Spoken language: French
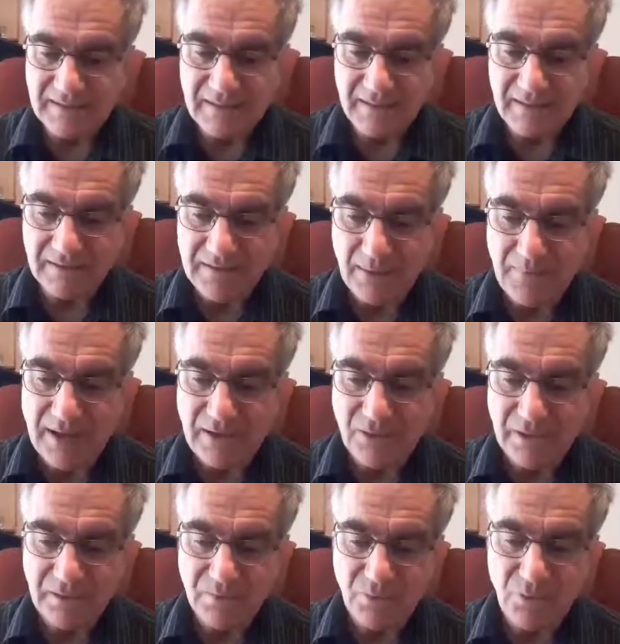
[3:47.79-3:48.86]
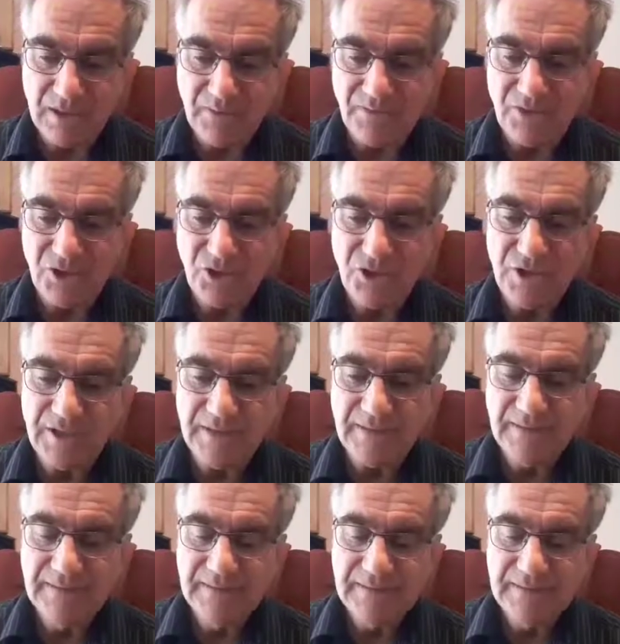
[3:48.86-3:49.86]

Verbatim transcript: ta, parole pour réfléchir